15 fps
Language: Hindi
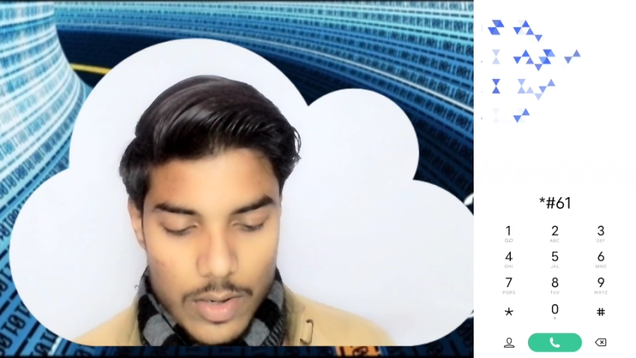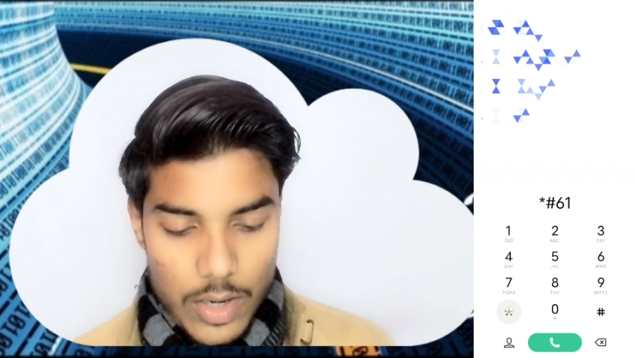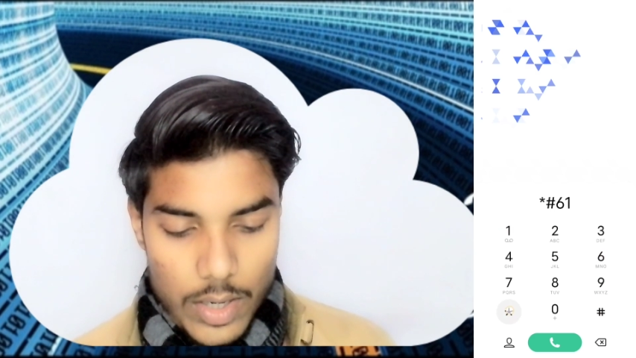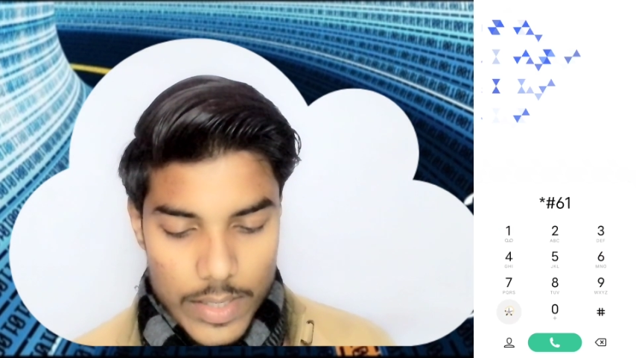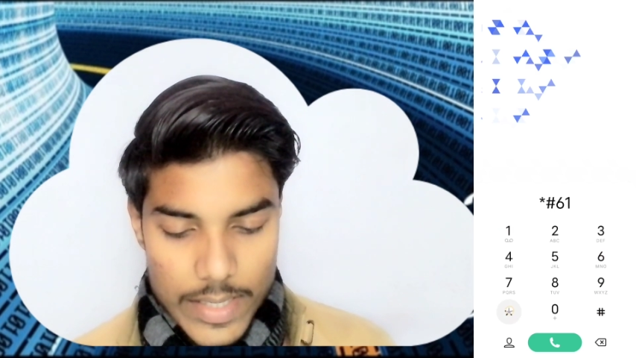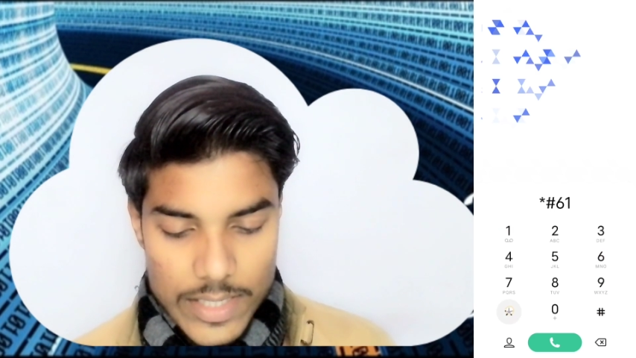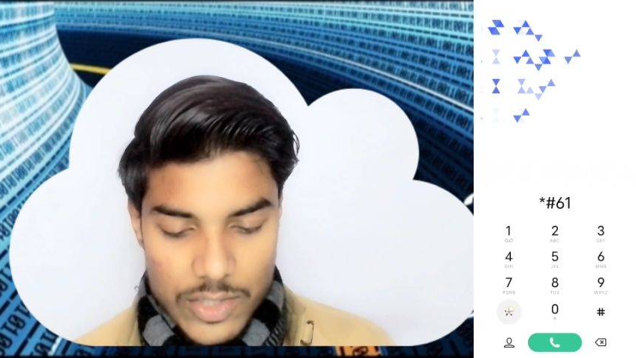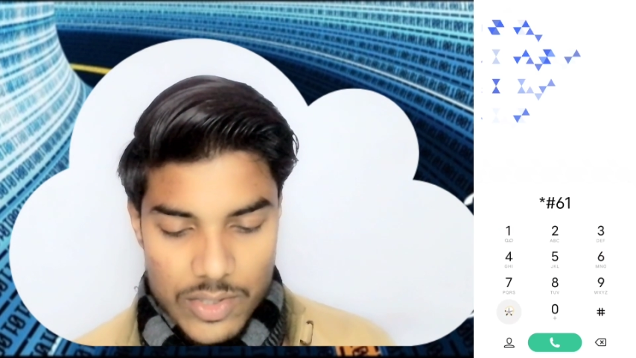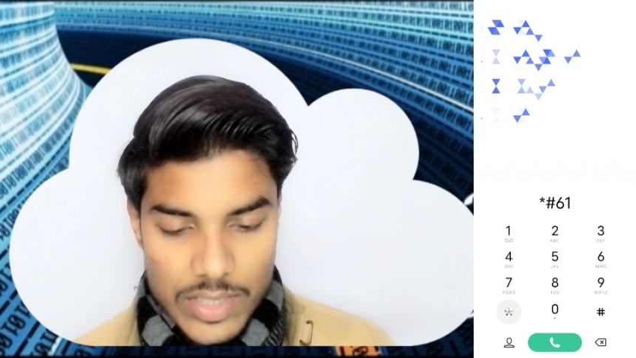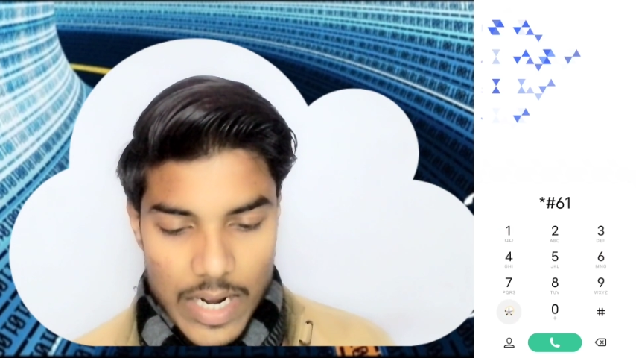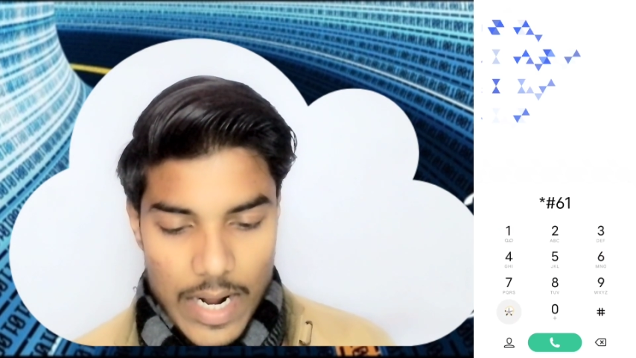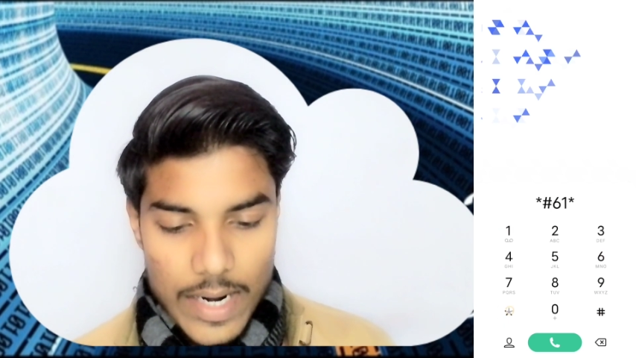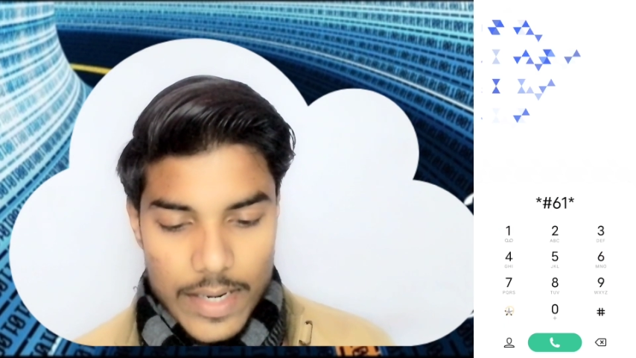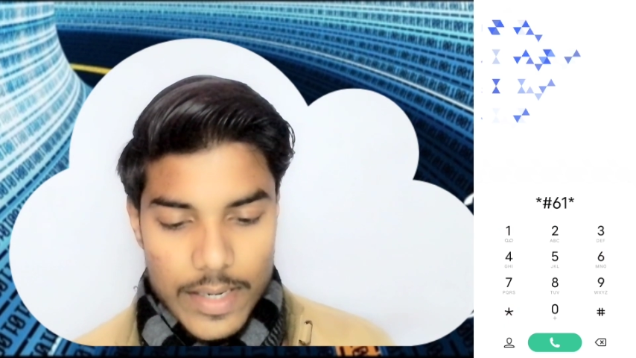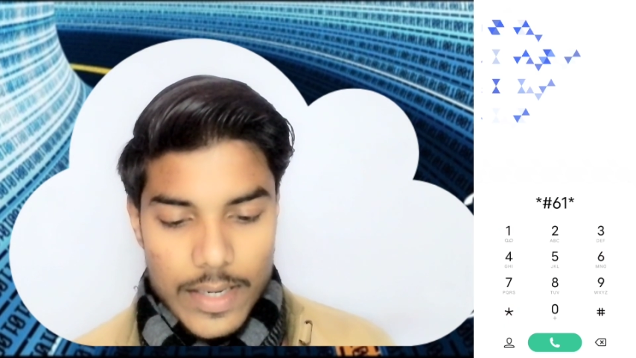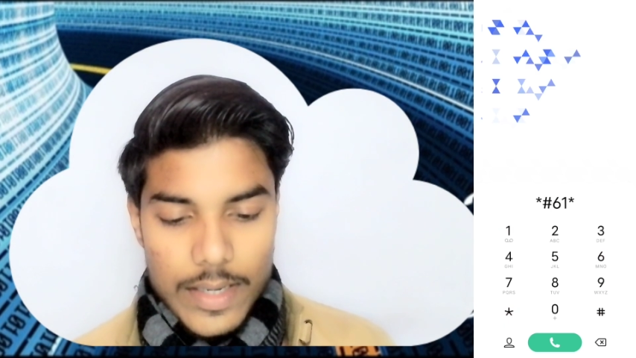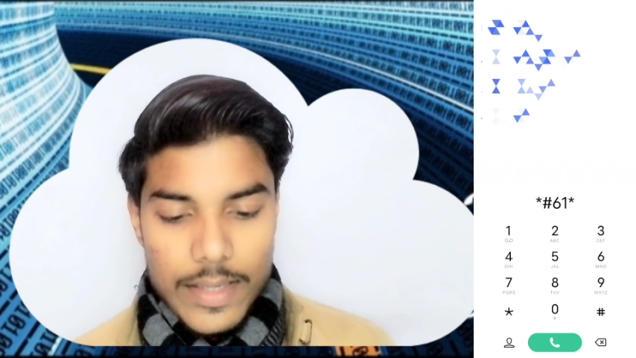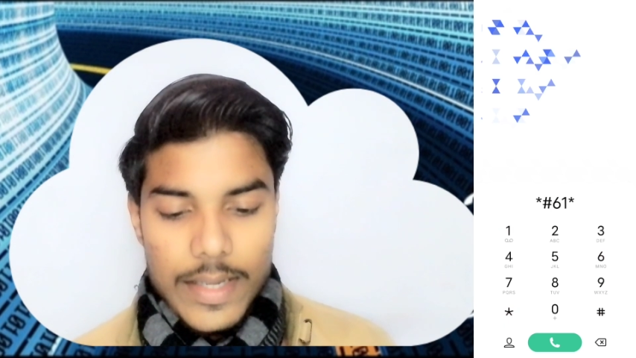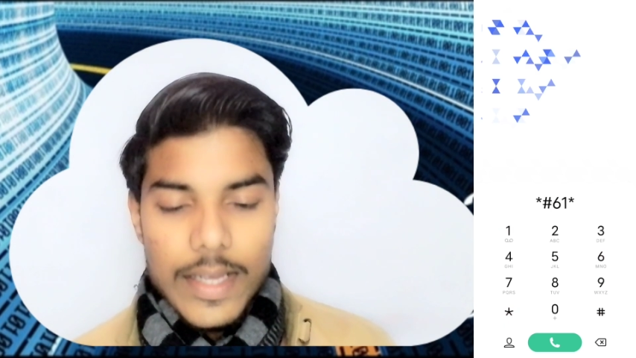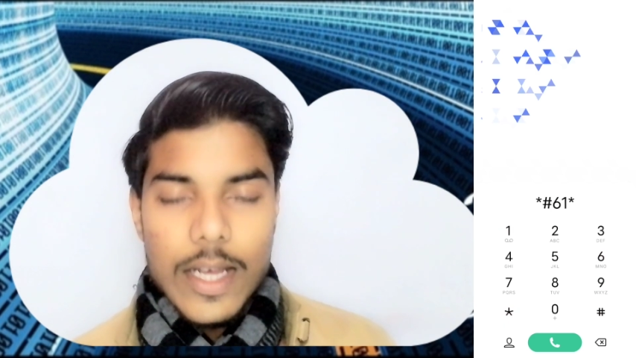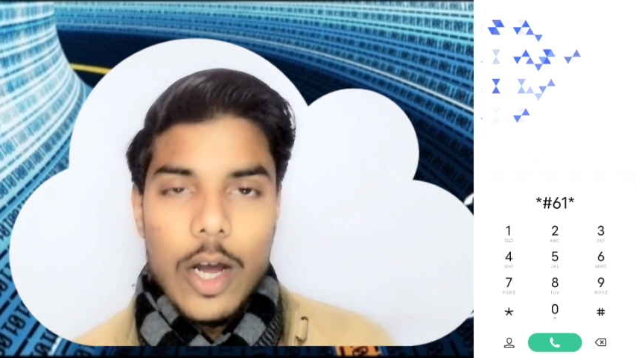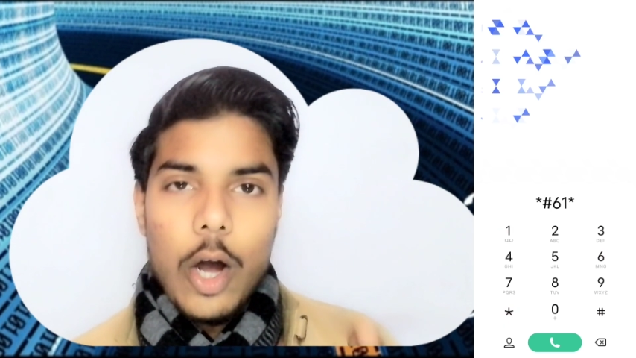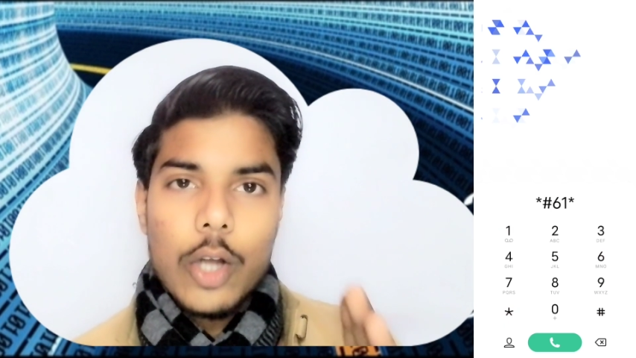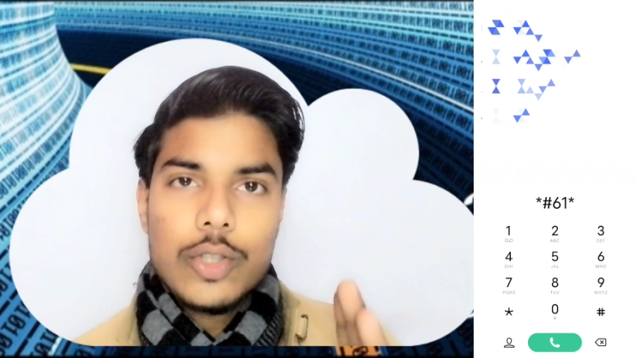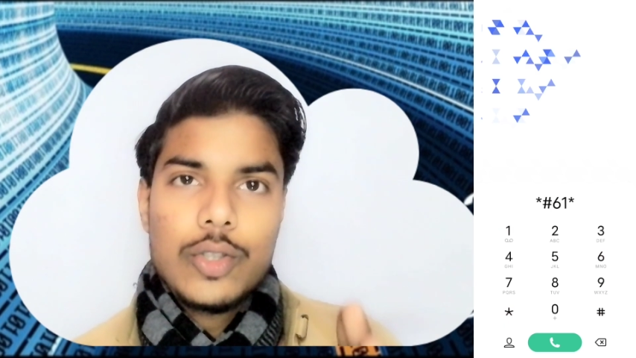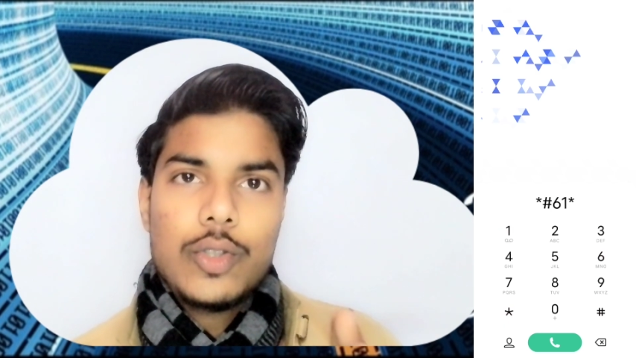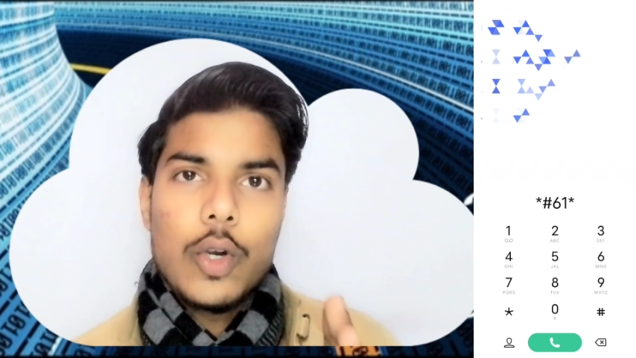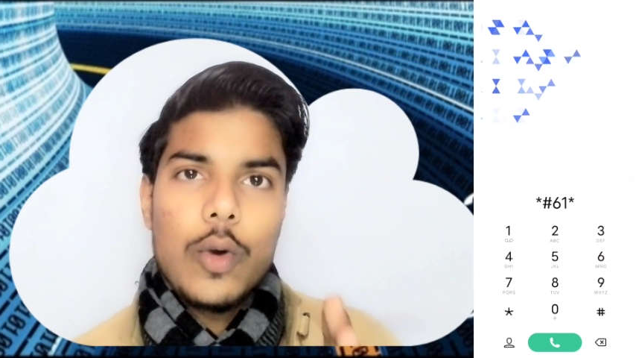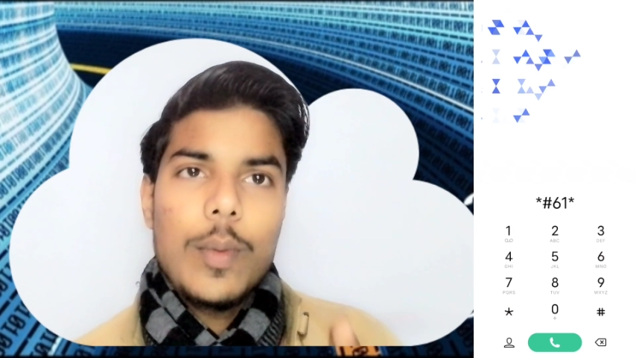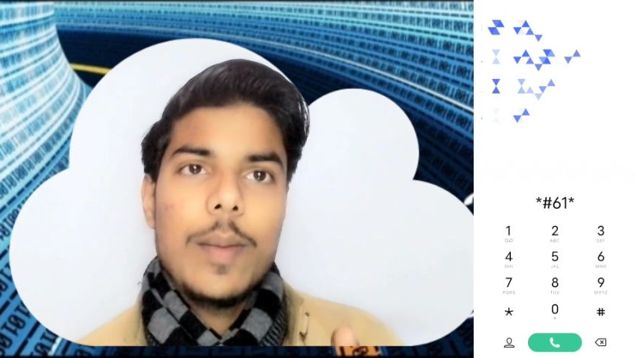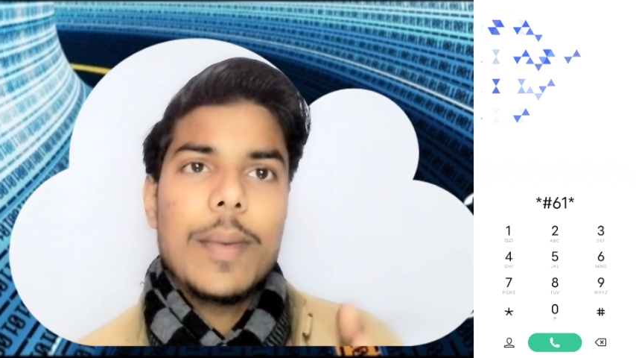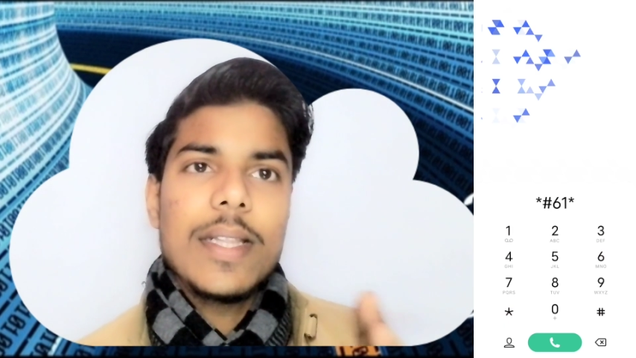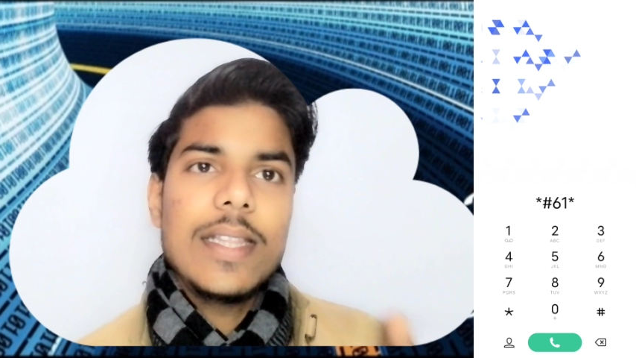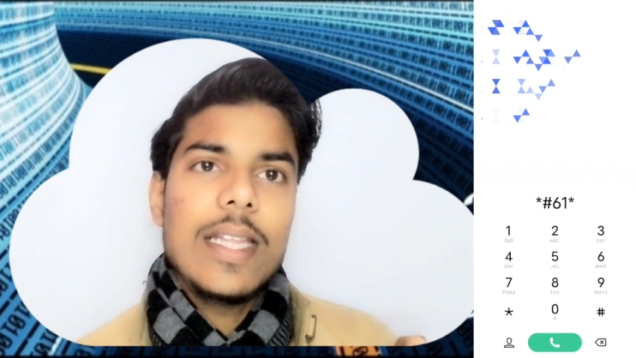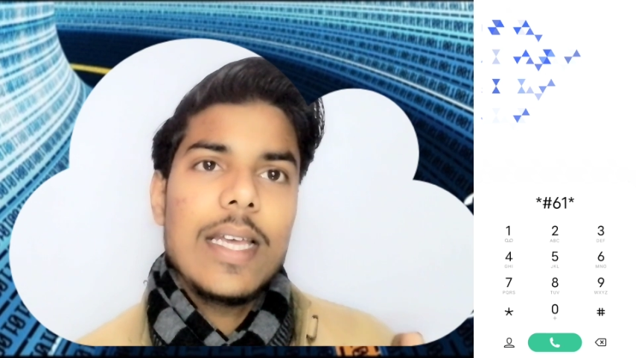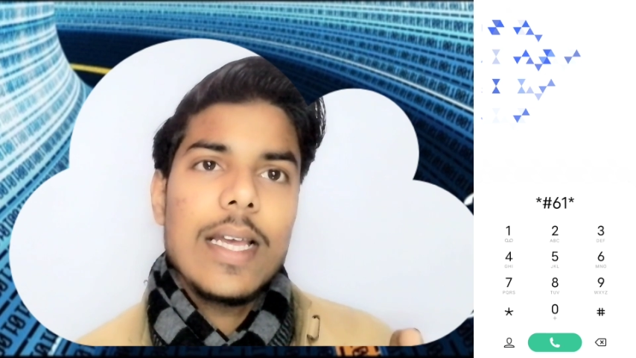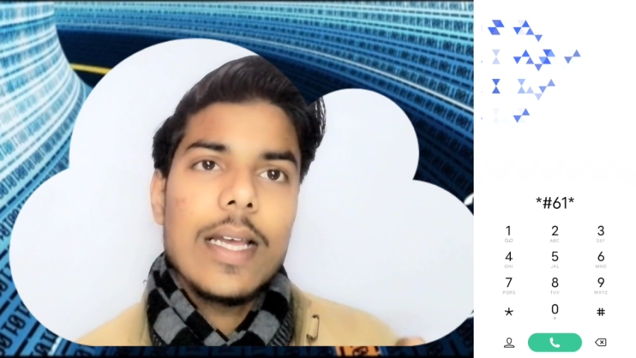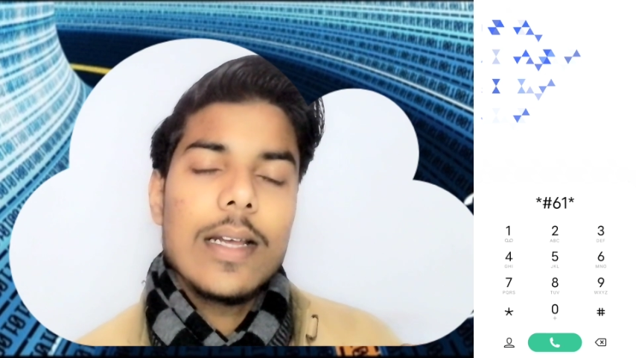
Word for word: और स्टार ठीक है और जो भी बंदे